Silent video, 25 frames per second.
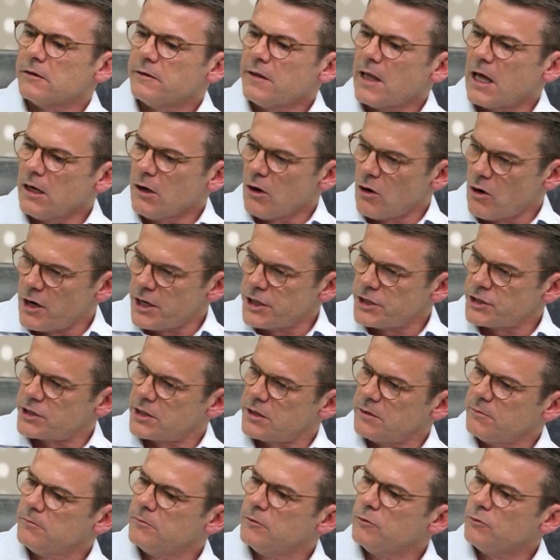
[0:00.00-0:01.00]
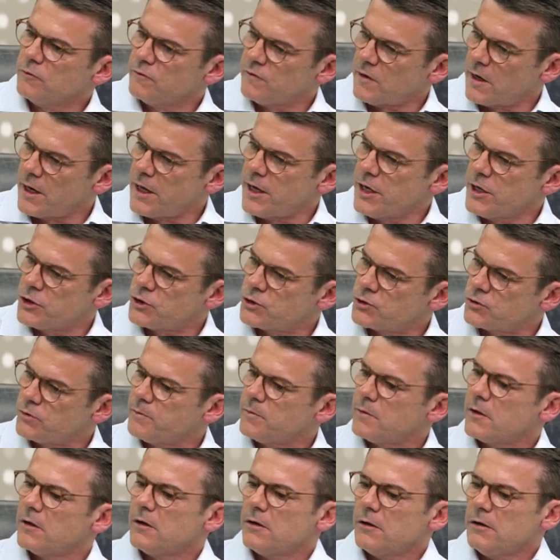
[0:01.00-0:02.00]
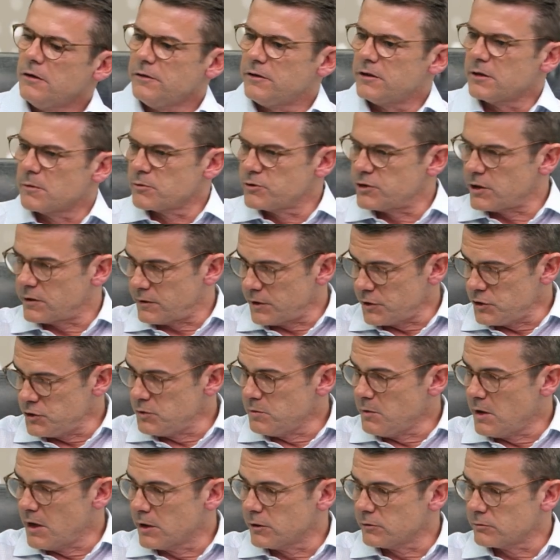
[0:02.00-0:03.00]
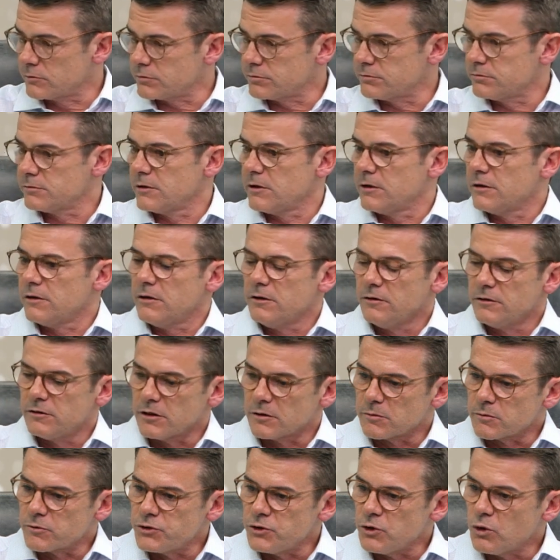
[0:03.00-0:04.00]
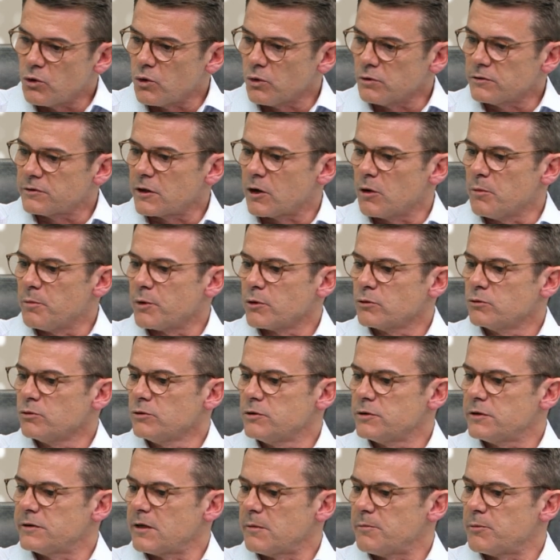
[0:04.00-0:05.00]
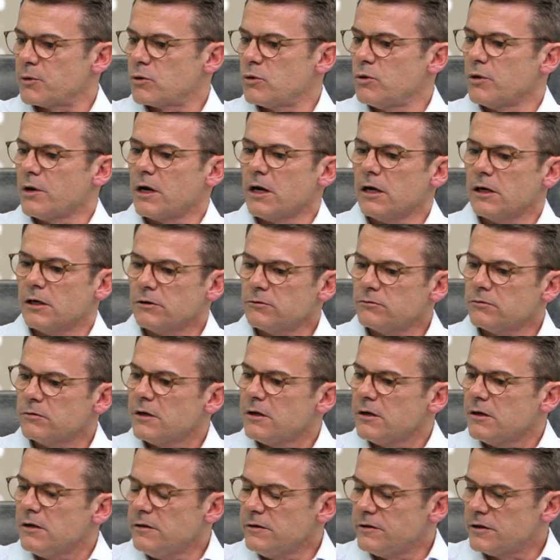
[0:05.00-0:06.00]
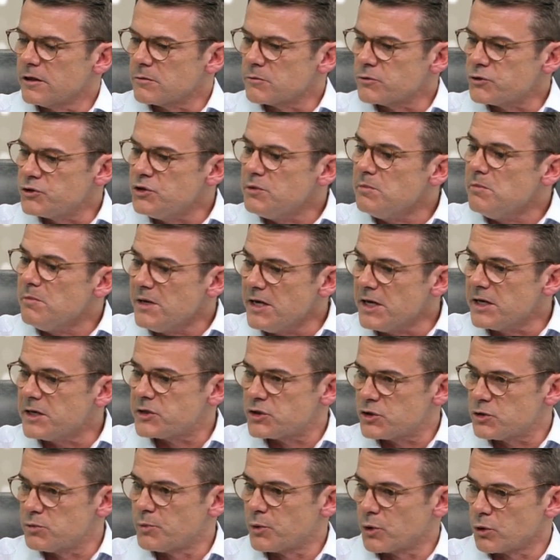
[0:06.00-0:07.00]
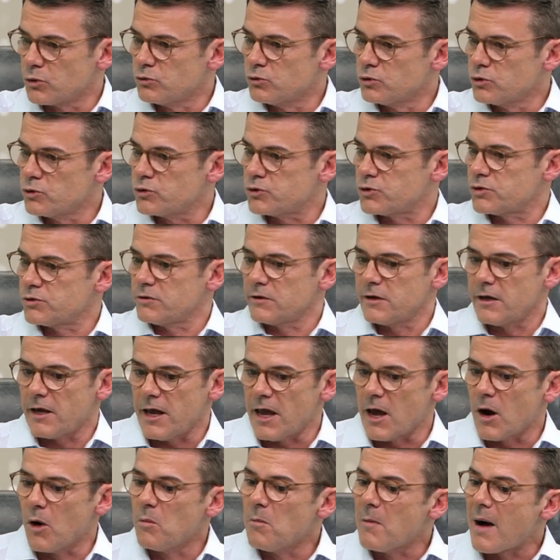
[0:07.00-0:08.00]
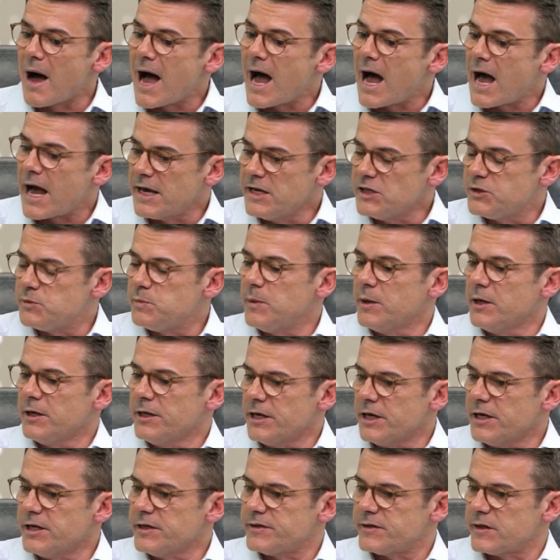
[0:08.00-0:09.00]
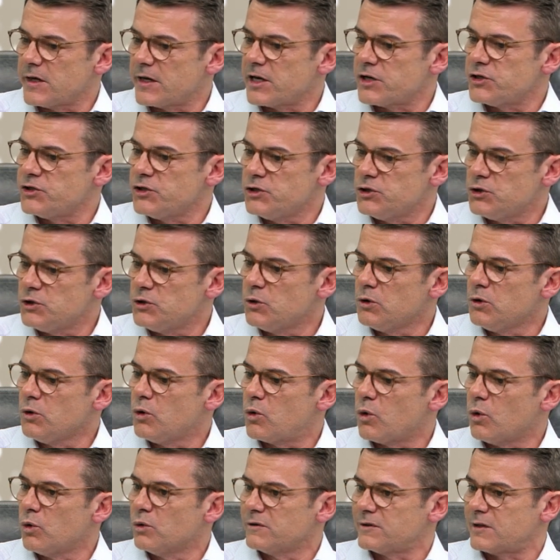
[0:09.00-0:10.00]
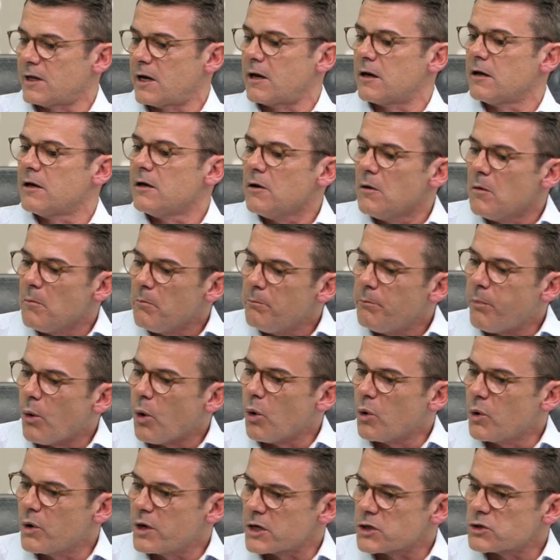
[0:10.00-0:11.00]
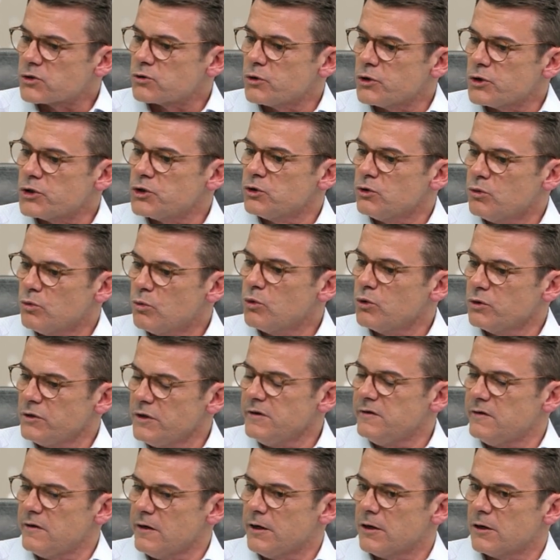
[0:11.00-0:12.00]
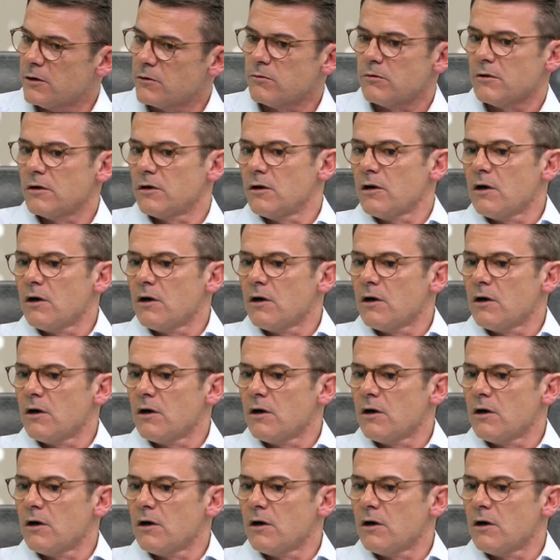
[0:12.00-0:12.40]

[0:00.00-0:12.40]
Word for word: na loja, no varejo, em termos de atendimento, em termos de encontrar o produto que está procurando, em termos de mix de produtos. É uma experiência que a gente encontra poucas hoje no mundo inteiro,